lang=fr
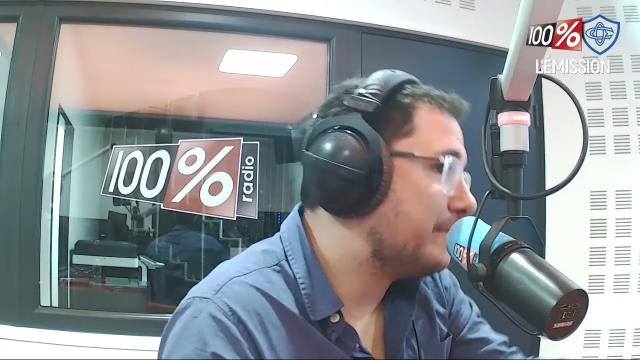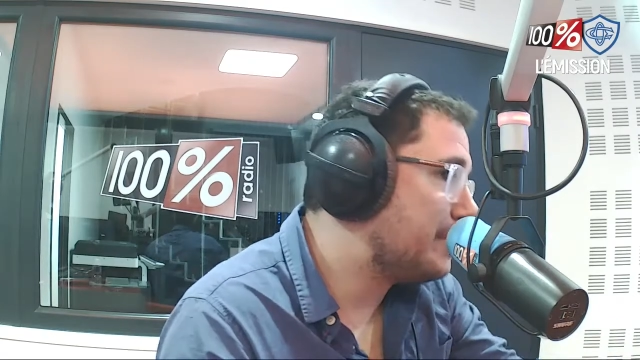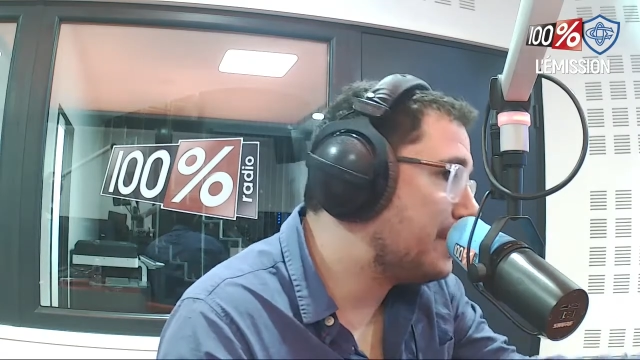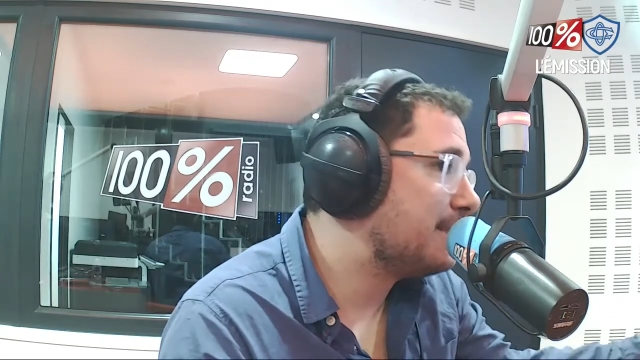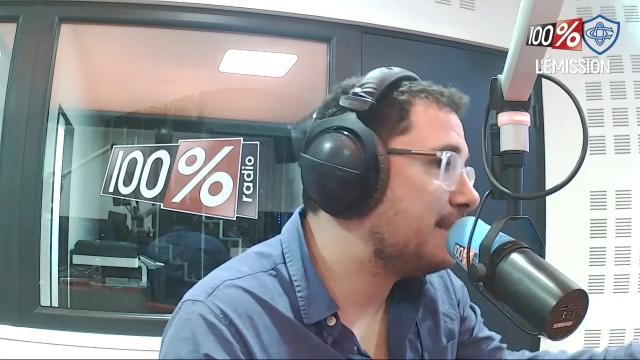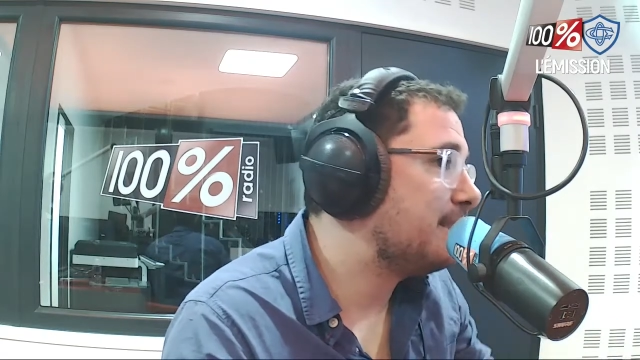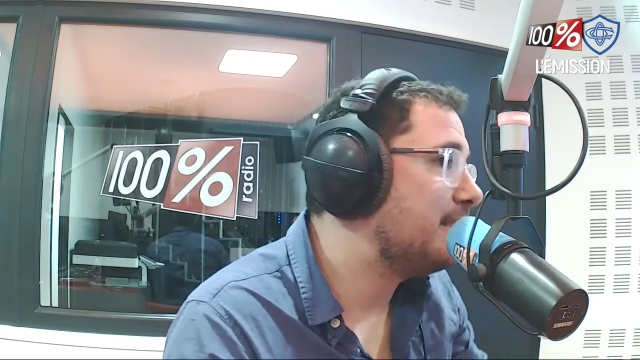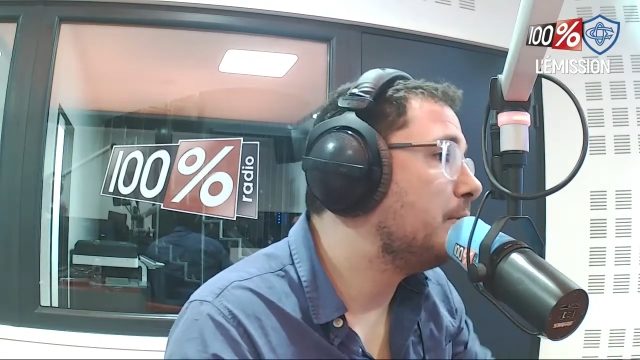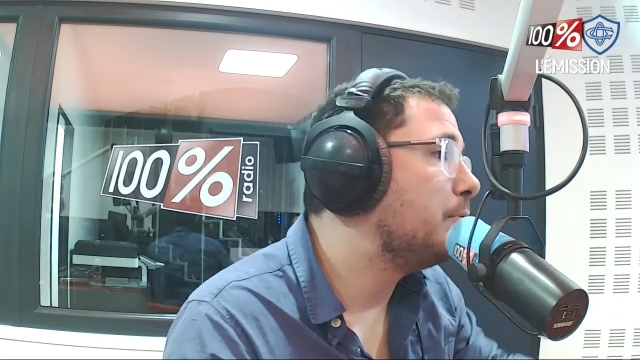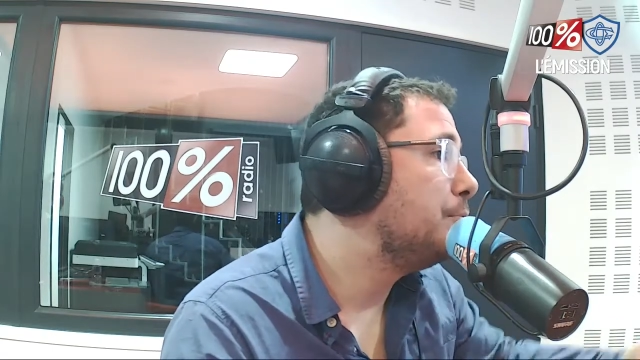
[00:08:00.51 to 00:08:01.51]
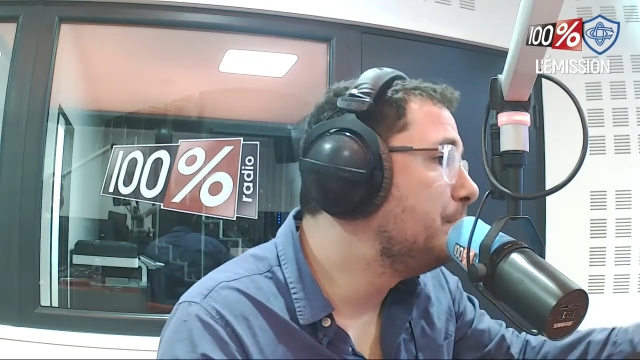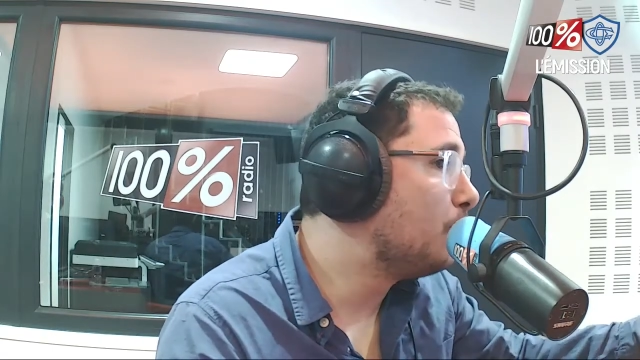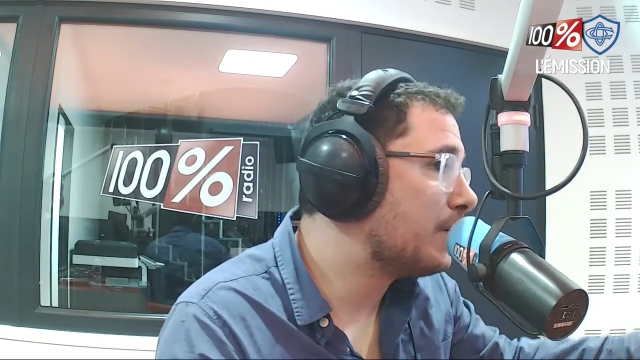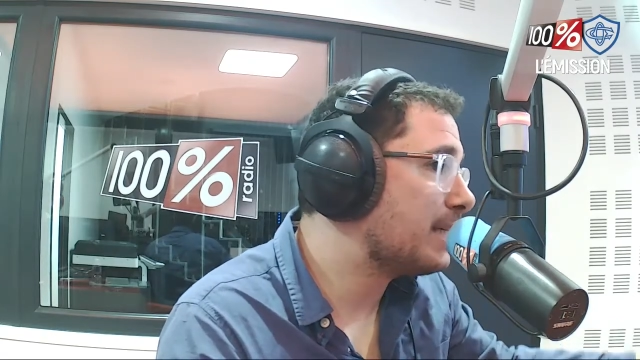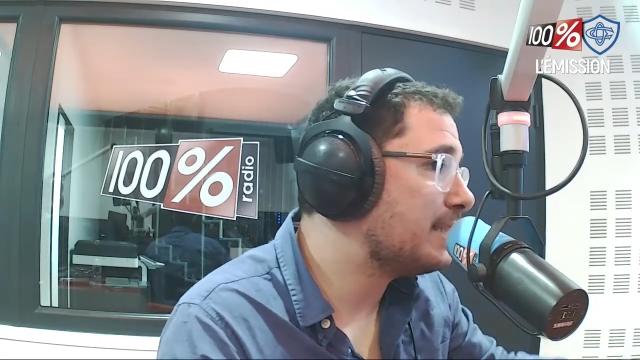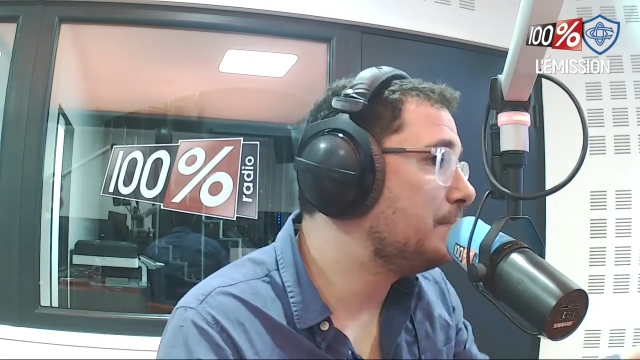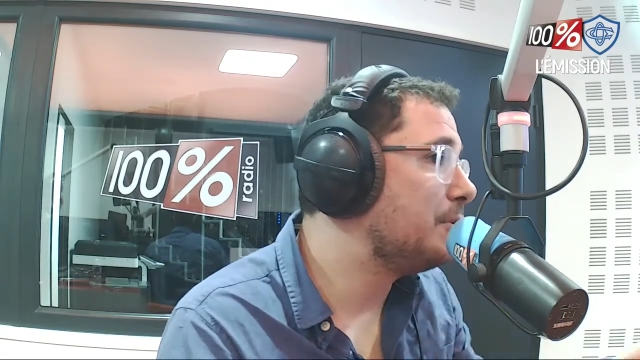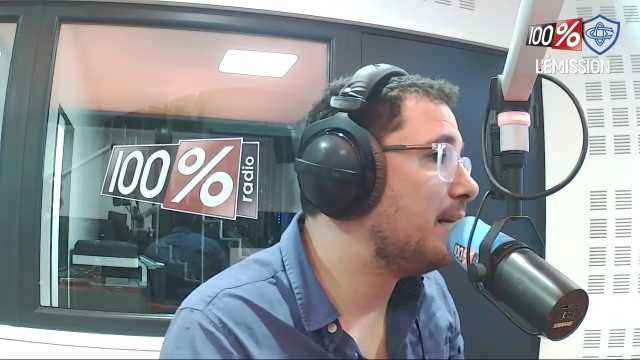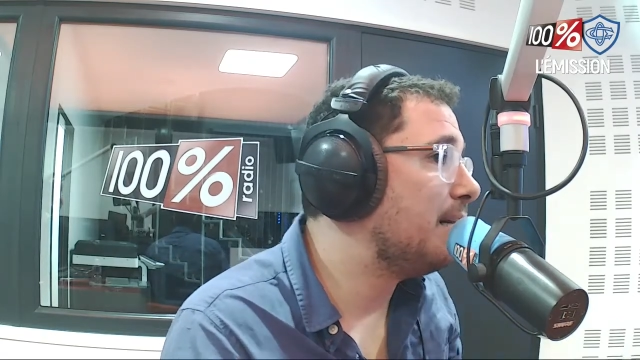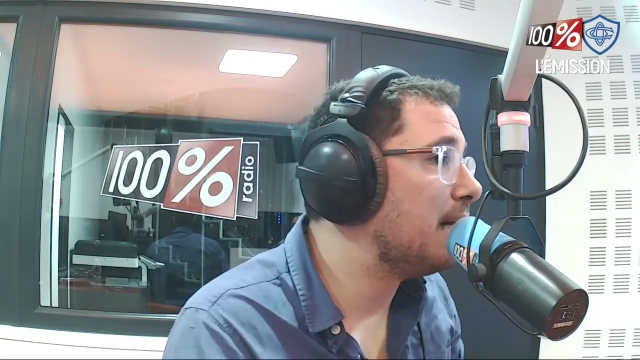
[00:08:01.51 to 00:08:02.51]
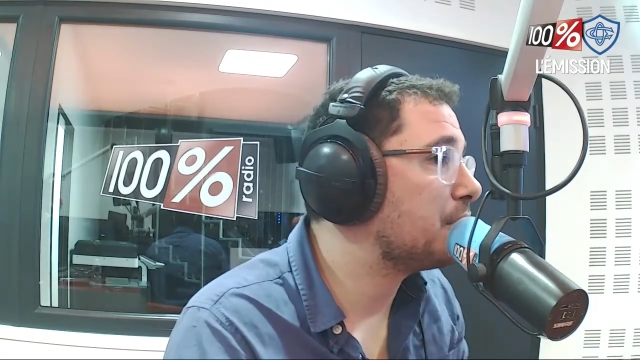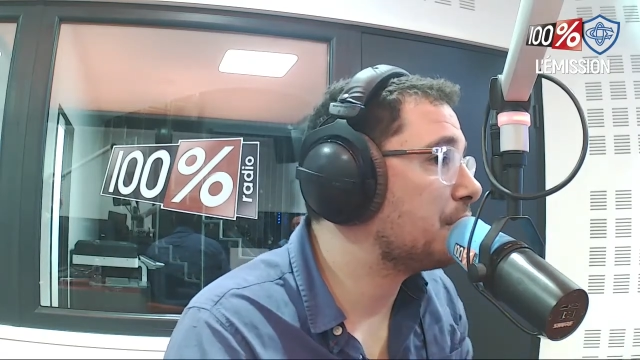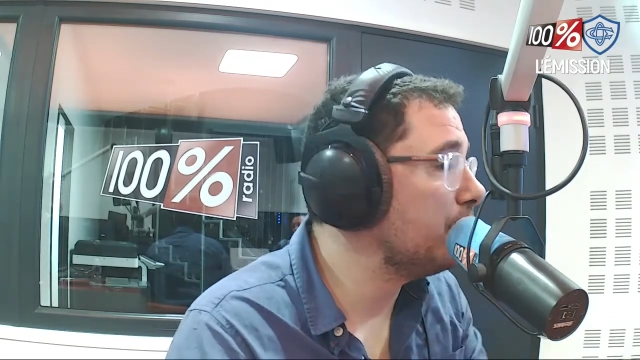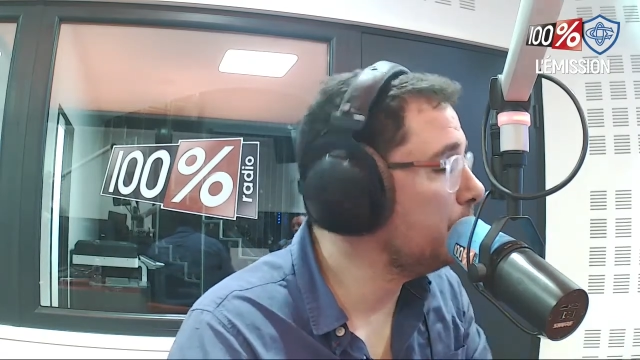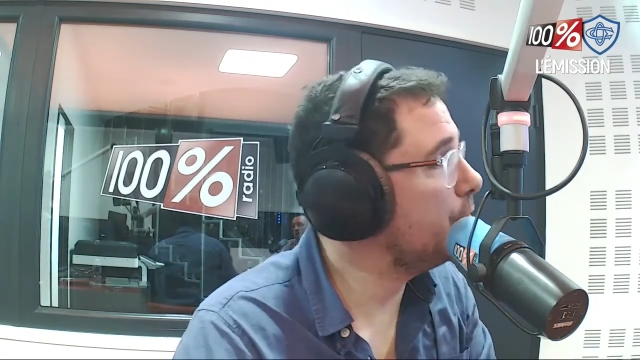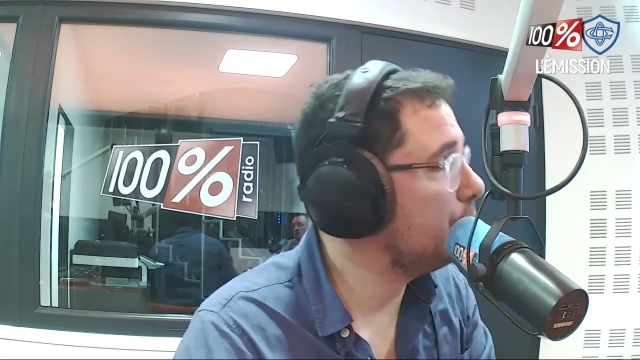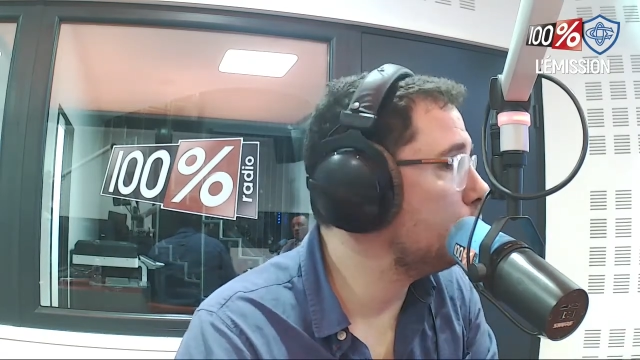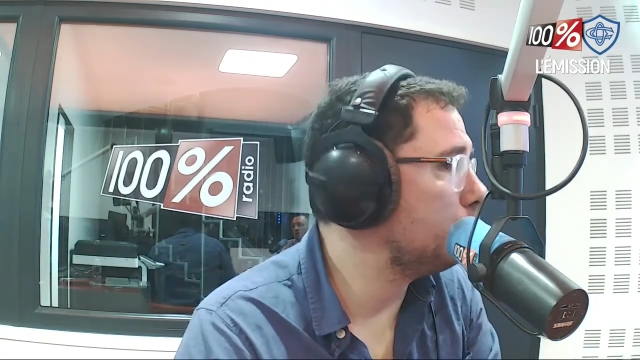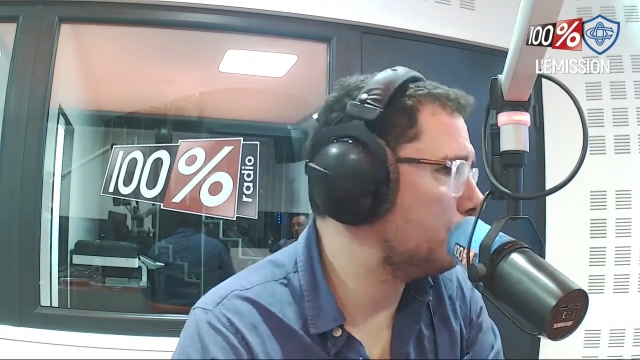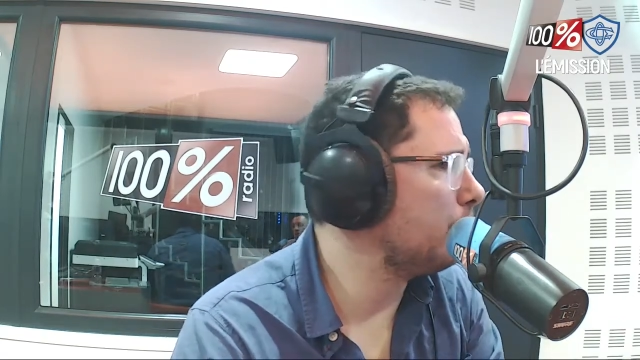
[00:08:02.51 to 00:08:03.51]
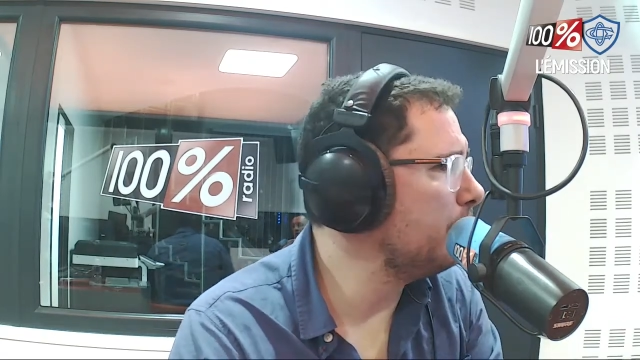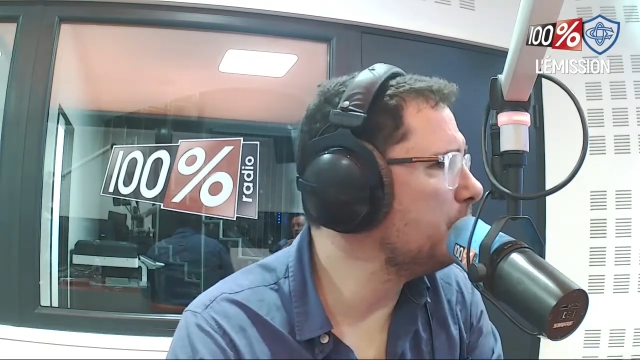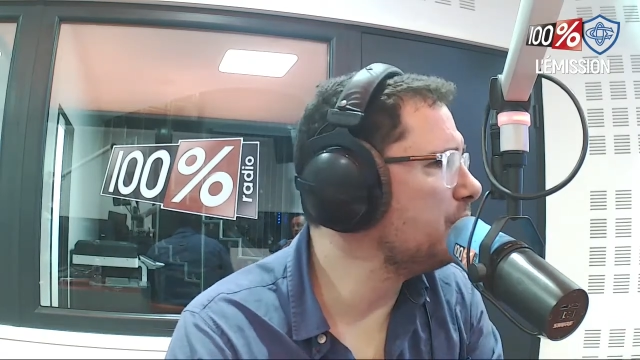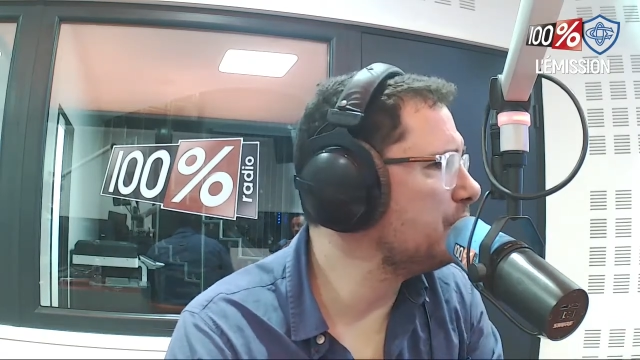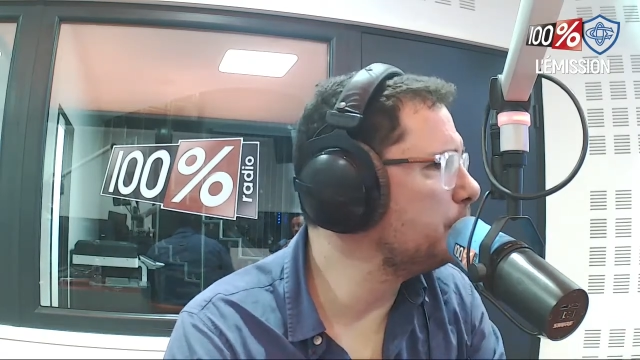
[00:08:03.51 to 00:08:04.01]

voilà, c'est euh, huit mois quasiment à, gérer, mais quand même, hein, six